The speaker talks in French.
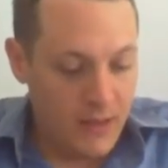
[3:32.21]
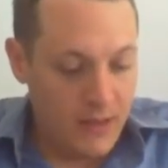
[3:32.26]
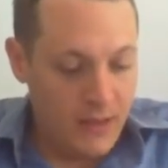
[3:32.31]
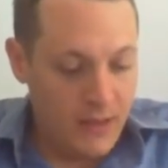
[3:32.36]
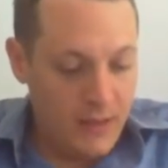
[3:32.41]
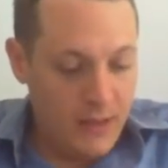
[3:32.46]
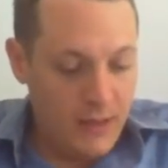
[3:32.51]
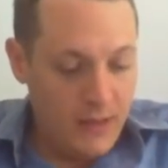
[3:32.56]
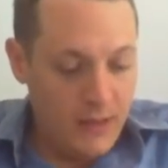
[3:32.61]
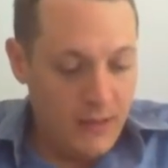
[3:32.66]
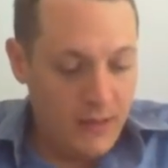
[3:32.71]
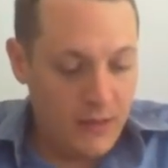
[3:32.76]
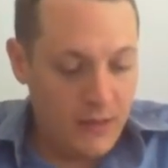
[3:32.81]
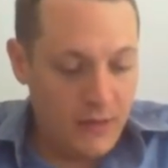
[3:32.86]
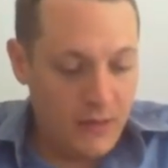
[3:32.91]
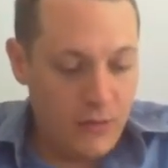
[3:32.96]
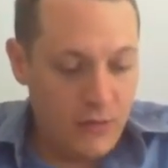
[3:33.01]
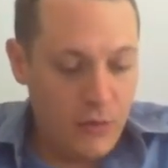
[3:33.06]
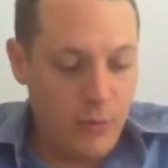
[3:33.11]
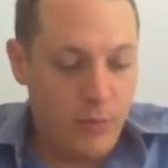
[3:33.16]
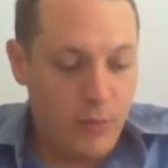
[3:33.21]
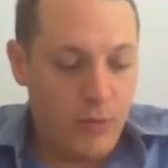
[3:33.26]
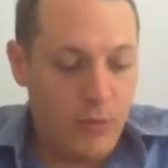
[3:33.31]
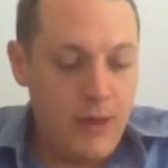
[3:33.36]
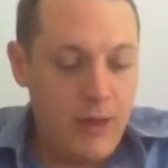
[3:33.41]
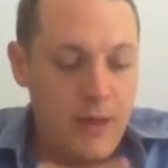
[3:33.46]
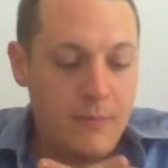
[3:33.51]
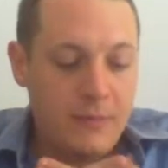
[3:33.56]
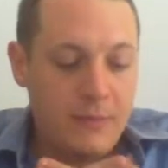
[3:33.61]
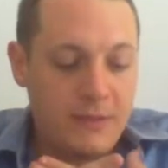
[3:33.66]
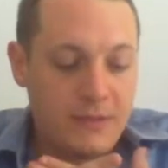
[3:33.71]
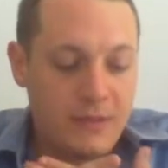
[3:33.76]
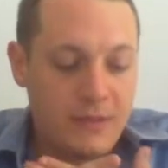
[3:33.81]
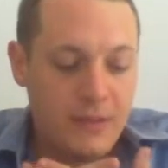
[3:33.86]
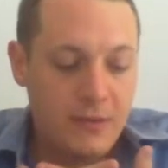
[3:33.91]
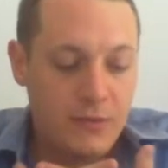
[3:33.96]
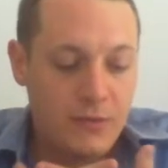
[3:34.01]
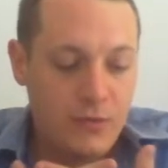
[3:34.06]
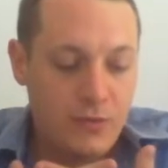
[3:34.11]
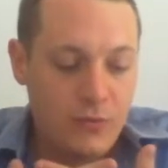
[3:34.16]
Et euh, le problème,
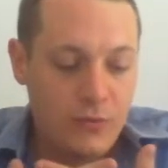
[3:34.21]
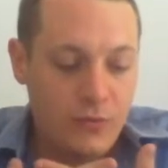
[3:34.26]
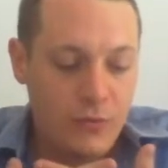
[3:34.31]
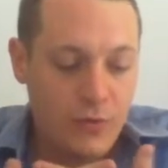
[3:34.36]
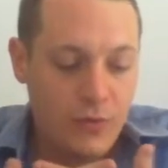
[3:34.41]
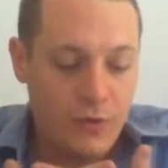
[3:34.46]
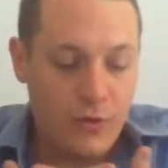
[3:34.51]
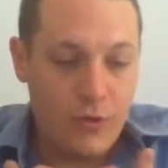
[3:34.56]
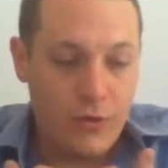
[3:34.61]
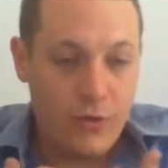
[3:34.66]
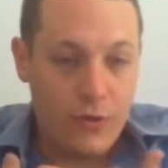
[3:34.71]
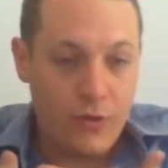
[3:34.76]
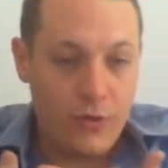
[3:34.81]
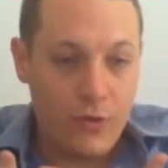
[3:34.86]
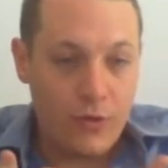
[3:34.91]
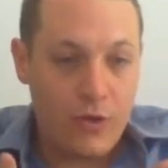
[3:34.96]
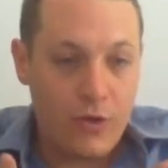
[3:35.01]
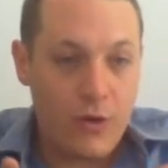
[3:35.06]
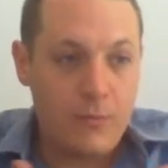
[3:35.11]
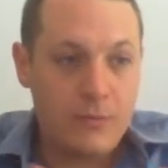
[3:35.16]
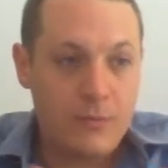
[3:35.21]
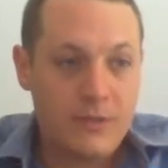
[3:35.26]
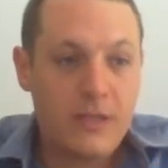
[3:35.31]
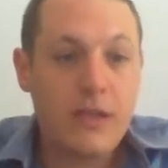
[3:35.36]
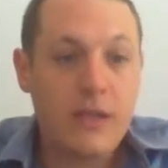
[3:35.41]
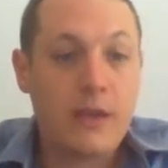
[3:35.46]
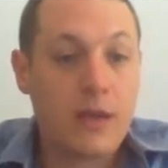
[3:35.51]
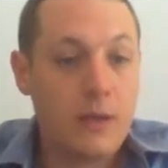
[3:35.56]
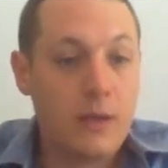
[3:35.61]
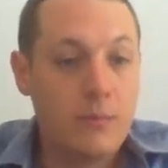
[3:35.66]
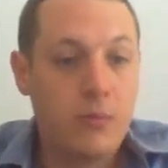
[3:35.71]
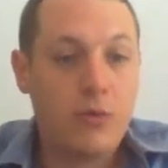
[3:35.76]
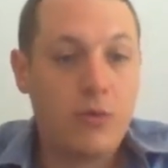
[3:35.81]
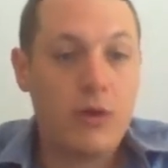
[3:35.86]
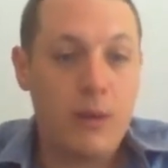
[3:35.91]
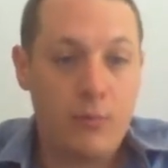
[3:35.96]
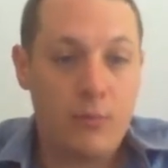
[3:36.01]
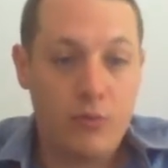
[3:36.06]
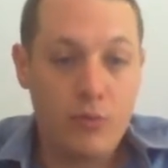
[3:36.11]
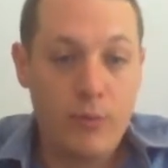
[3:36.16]
c'est que, euh, comme c'est écrit pour
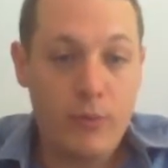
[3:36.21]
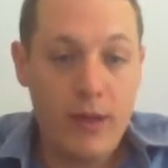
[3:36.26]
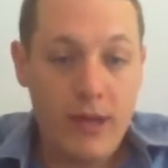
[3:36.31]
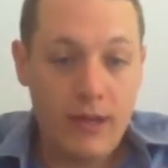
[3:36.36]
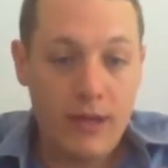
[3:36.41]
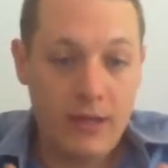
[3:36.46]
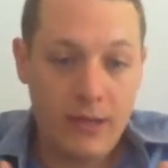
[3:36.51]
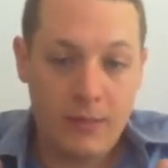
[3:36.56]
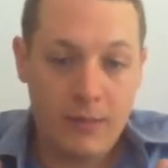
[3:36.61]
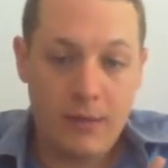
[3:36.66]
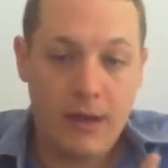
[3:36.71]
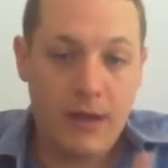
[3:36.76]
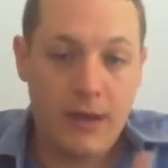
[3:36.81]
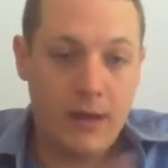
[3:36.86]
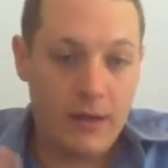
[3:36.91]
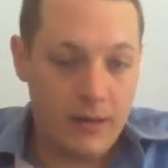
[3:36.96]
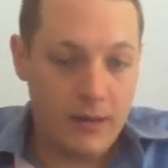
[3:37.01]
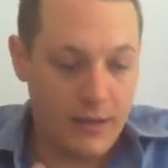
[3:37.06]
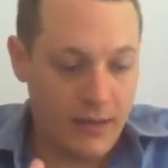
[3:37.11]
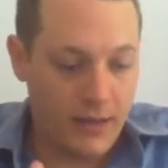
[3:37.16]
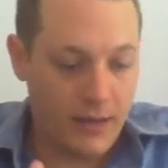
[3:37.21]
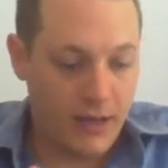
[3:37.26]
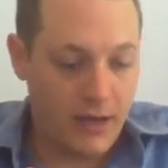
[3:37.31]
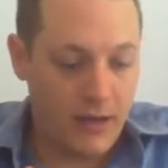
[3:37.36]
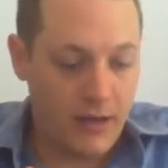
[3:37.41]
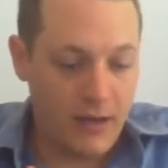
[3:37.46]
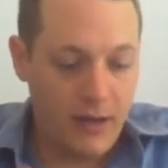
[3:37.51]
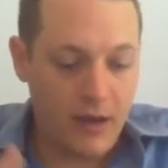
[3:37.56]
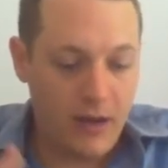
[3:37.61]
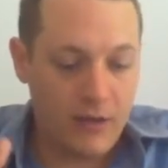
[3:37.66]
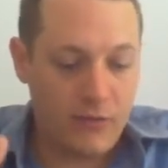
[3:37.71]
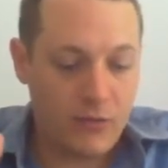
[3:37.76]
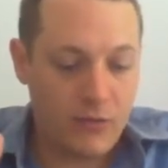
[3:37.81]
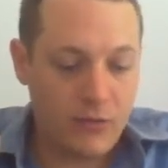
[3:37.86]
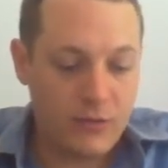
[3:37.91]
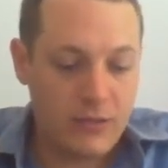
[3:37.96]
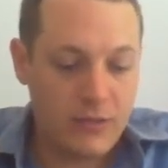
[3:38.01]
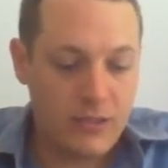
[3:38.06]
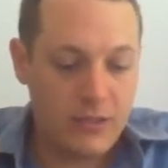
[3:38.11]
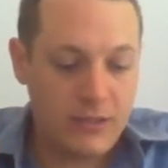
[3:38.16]
la plus belle, eh ben, Héra,
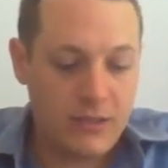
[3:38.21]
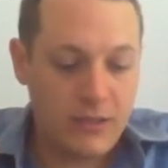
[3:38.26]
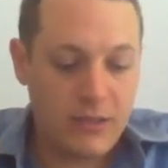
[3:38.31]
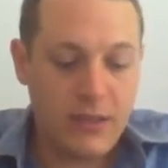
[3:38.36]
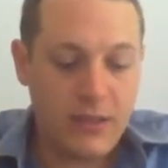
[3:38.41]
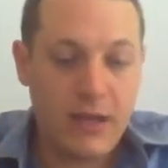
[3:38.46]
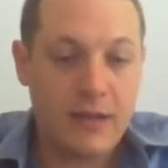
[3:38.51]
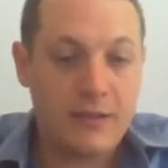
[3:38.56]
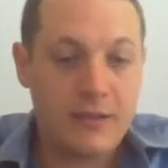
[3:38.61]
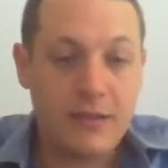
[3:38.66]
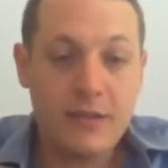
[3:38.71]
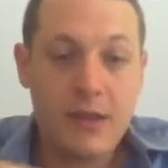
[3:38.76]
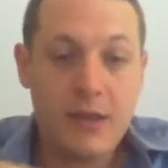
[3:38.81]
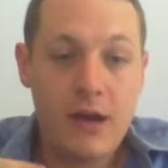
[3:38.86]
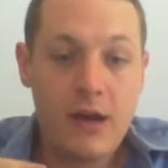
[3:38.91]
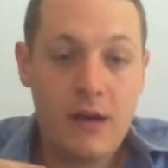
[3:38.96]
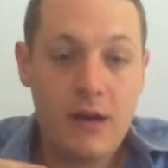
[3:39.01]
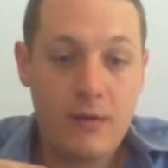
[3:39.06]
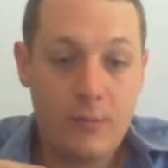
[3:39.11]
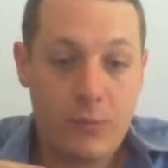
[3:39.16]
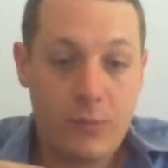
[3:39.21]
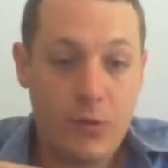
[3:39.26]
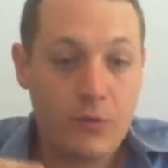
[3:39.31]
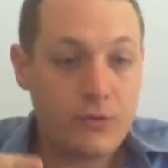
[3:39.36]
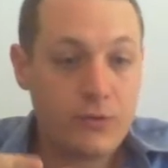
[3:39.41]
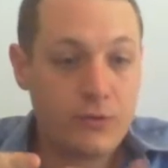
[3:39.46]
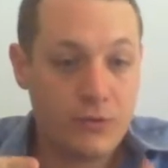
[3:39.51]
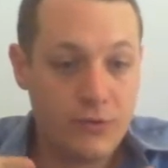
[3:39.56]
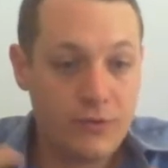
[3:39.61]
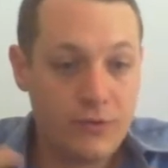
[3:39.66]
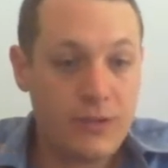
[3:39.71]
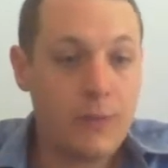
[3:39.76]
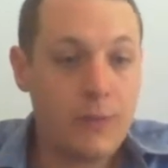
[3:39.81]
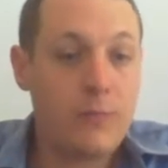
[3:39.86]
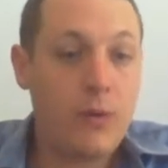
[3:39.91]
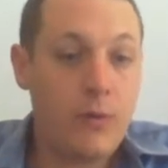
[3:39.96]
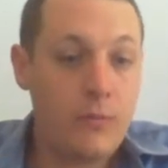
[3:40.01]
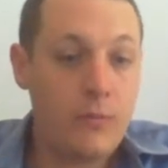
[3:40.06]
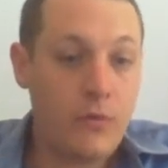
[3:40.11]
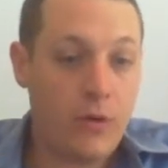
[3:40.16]
Aphrodite et Athéna pensent que cette
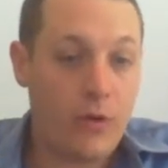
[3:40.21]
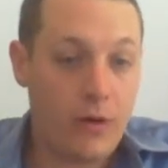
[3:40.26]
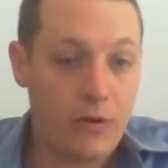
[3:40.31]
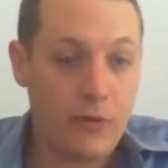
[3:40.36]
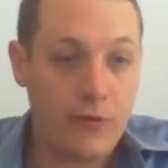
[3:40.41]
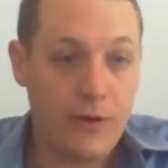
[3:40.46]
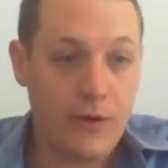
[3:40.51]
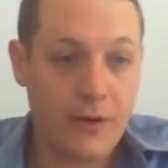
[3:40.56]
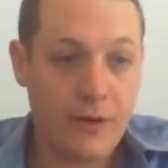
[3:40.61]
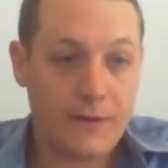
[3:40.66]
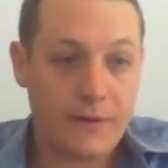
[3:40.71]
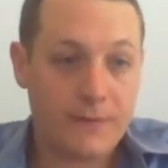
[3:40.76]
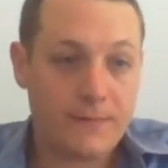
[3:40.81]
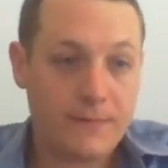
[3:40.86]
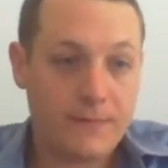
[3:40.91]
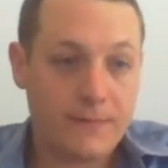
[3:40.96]
pomme leur est offerte.